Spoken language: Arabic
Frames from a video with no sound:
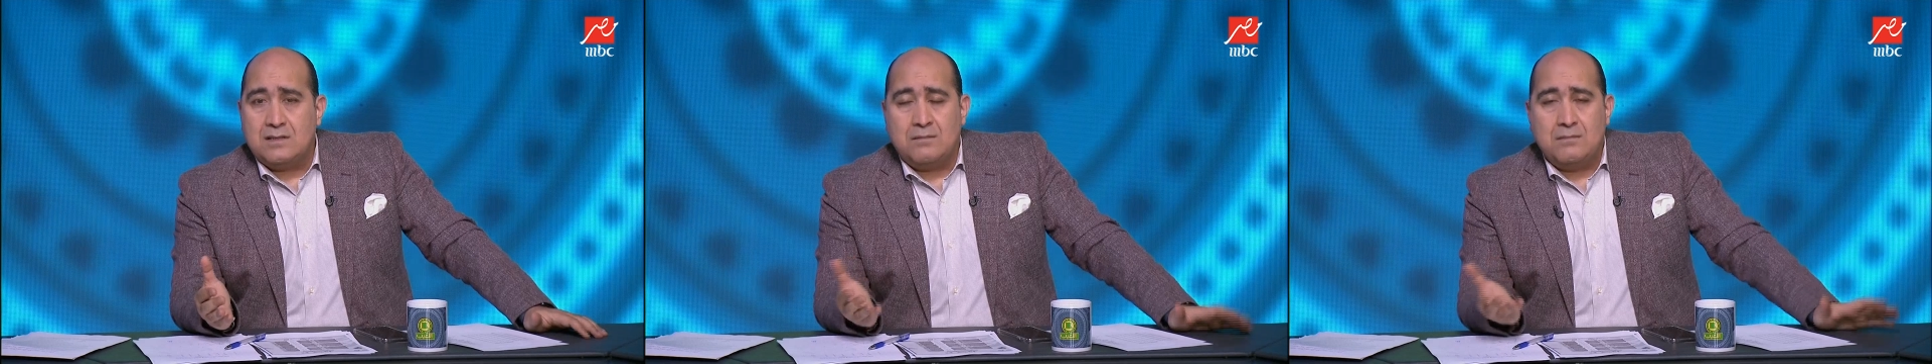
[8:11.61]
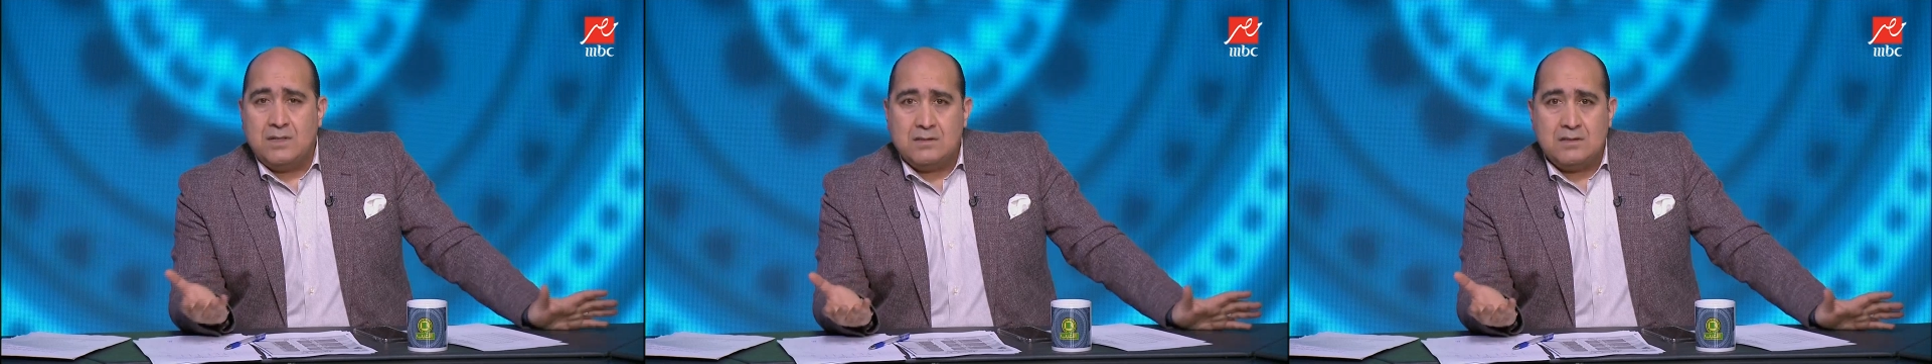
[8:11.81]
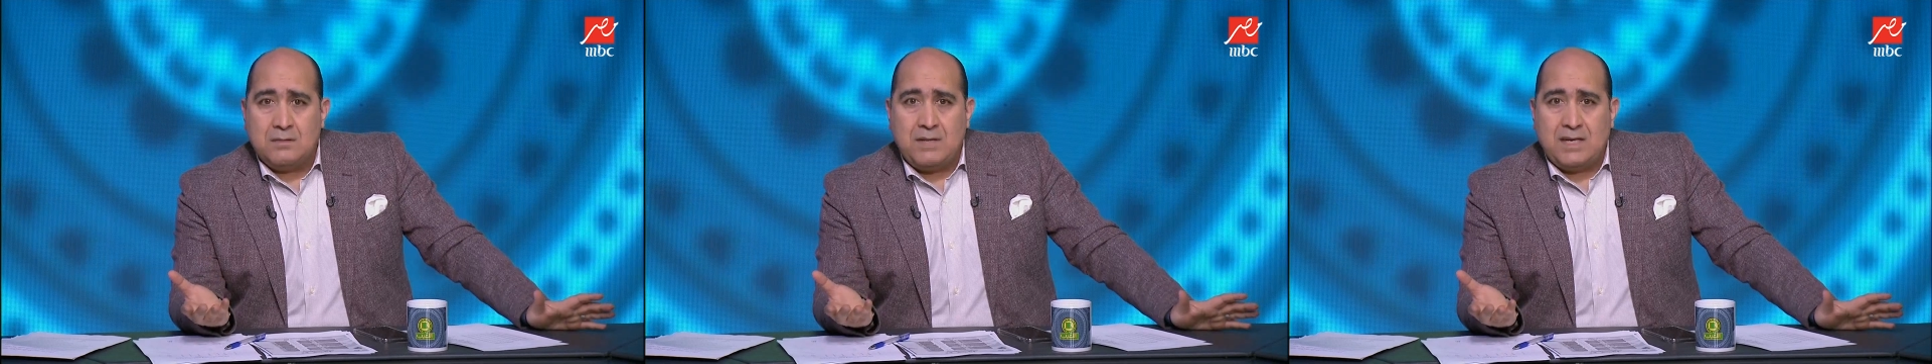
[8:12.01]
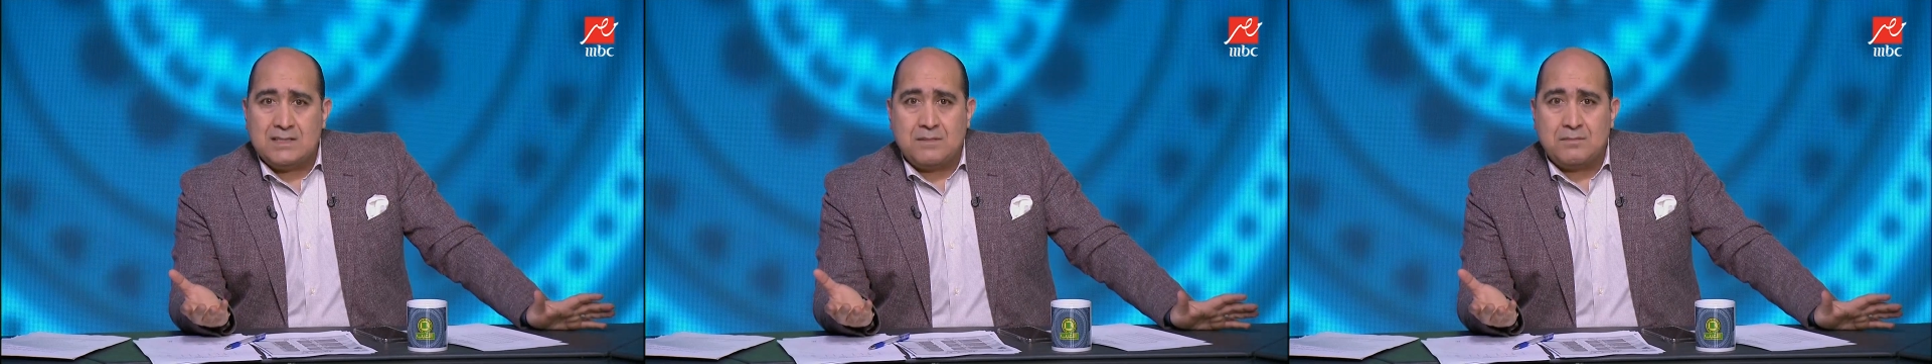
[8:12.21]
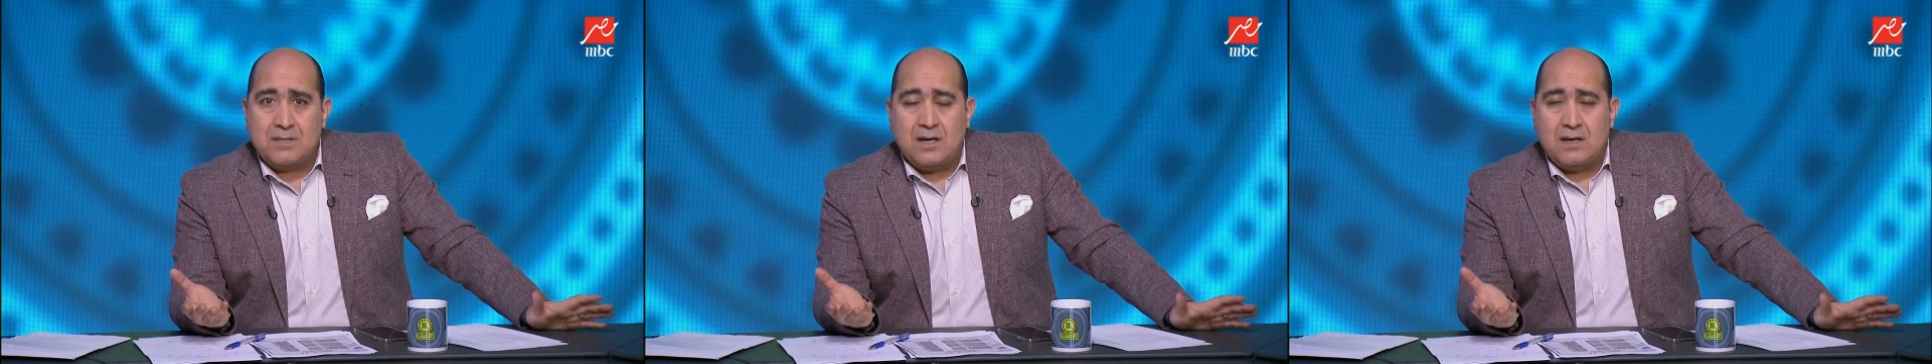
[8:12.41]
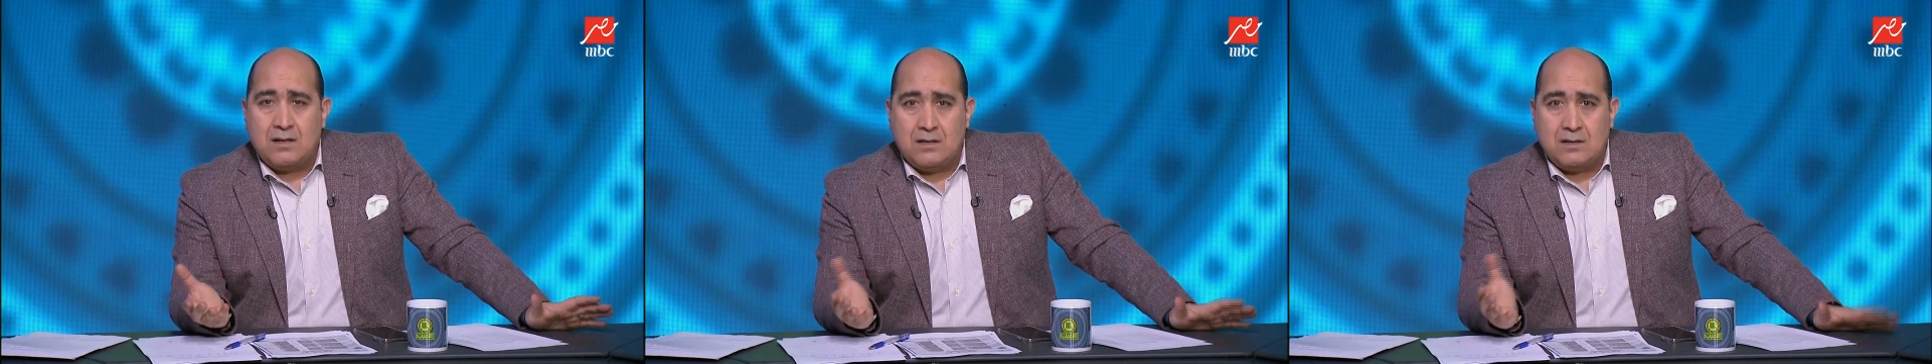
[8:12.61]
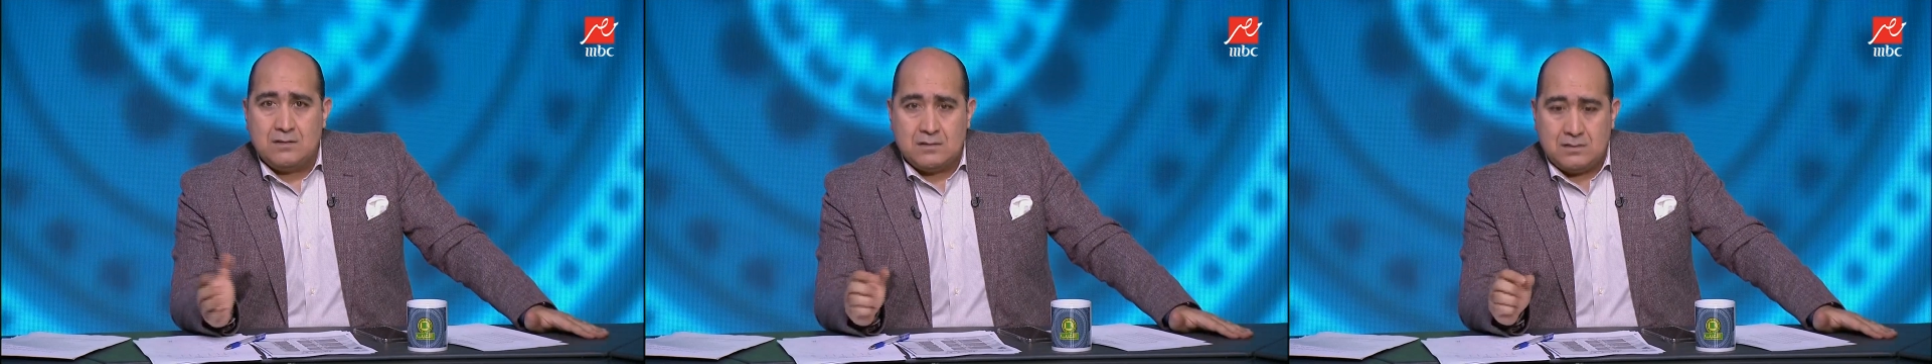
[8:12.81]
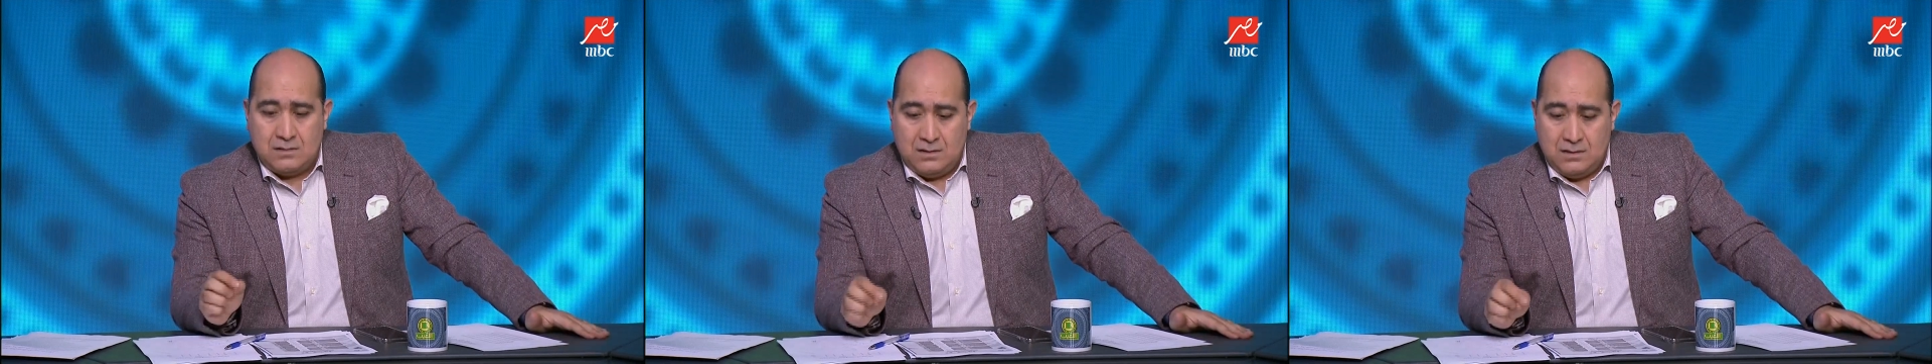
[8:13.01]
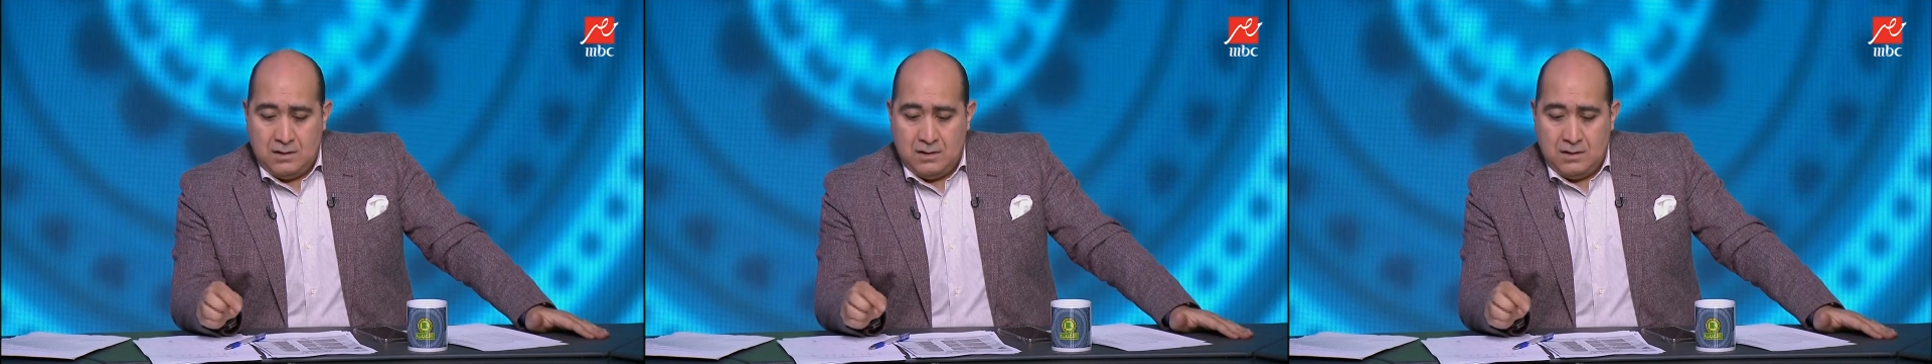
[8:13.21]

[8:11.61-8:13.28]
طب ما انت ما حسبتها خلاص